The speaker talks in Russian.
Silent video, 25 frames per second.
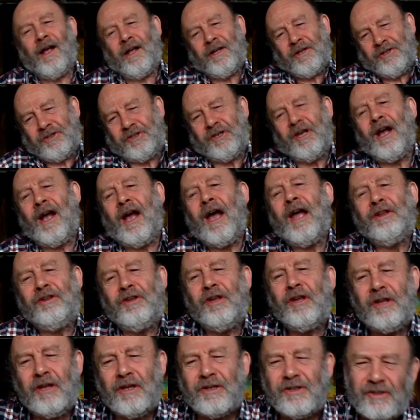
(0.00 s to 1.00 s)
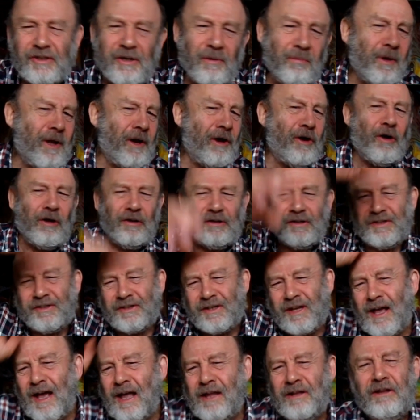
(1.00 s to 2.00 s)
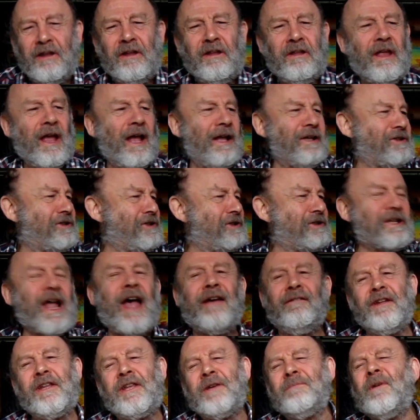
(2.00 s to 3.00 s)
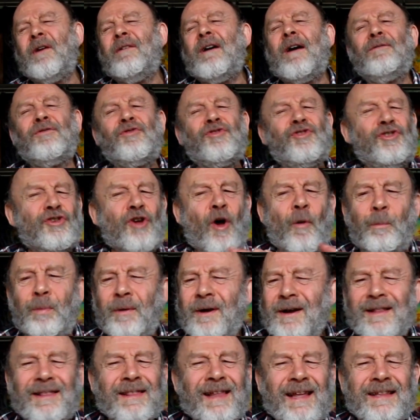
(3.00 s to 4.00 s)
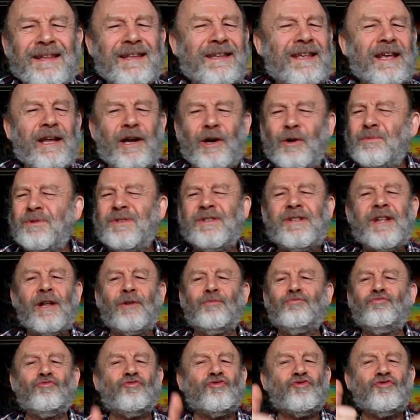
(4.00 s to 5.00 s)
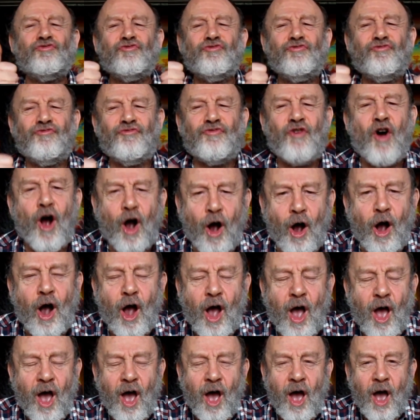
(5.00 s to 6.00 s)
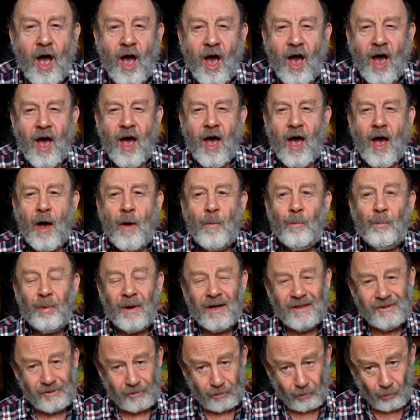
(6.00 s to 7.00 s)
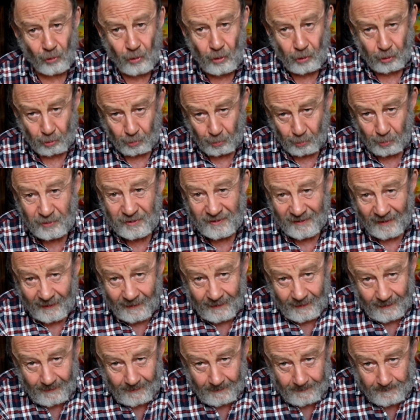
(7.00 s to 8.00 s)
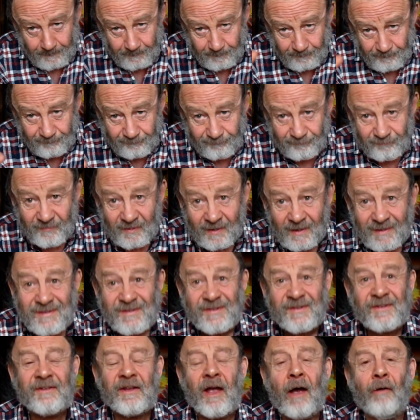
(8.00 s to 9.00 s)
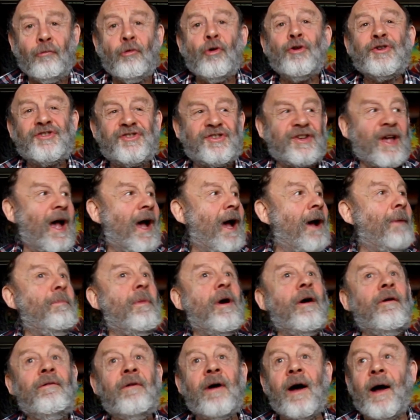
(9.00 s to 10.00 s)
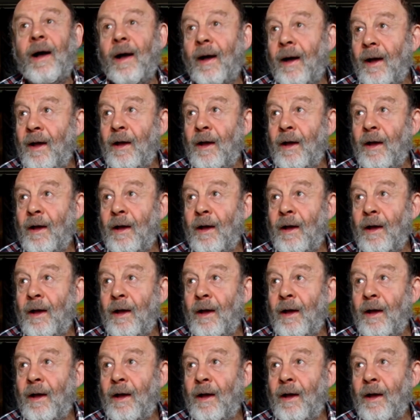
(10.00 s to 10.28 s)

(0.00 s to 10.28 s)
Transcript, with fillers: Захотите, заберете, захотите, оставите, мы вам все пролонгируем, сделаем. Во! Поскольку я с того самого